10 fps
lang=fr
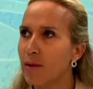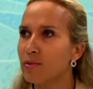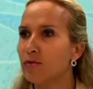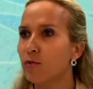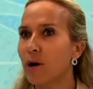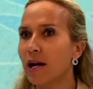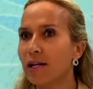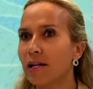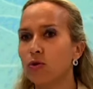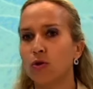même si vous
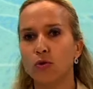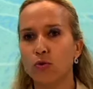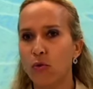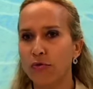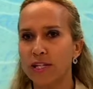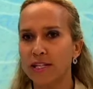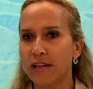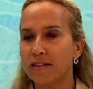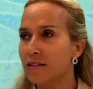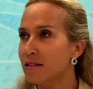parlez de, conflits qui
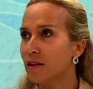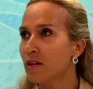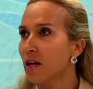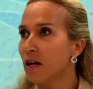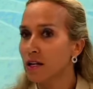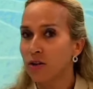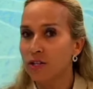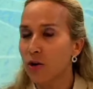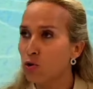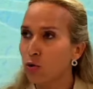existent, il
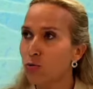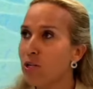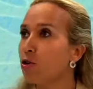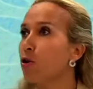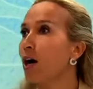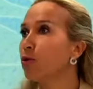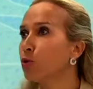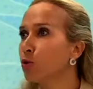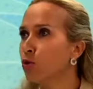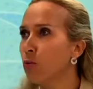en a aujourd'hui, il y en aura
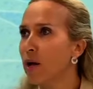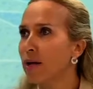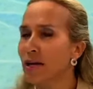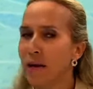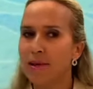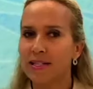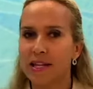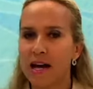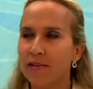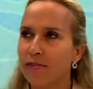d'autres demain, mais c'est
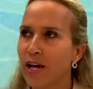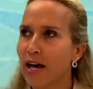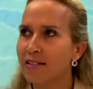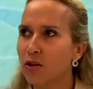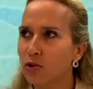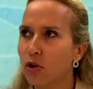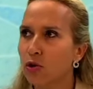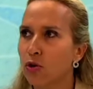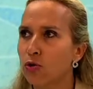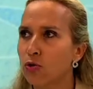d'arriver à
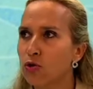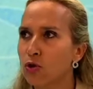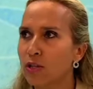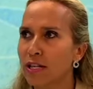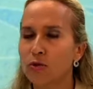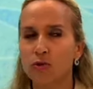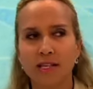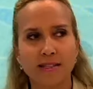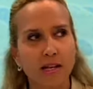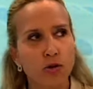s'entendre de sorte à ce que
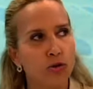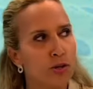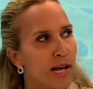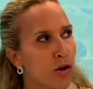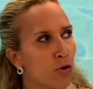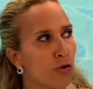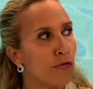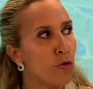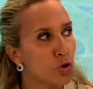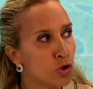ces cellules de dialogue
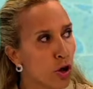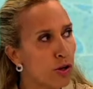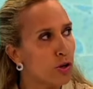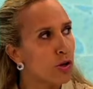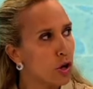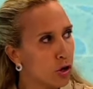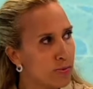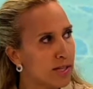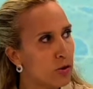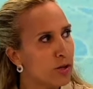fonctionnent,
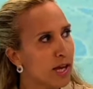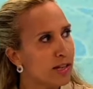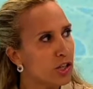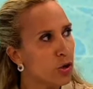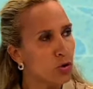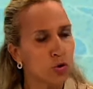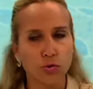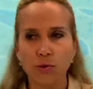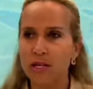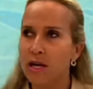comme c'est le cas déjà
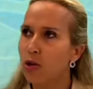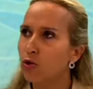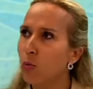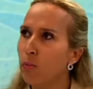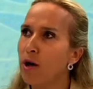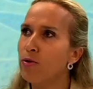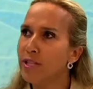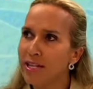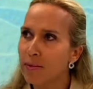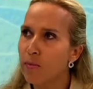aujourd'hui, non pas
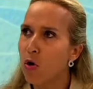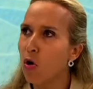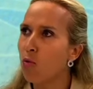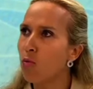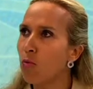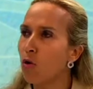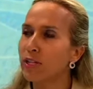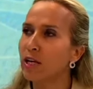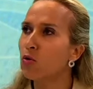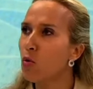uniquement au moment où
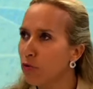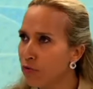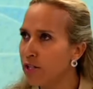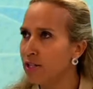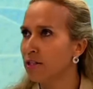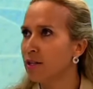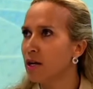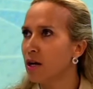des conflits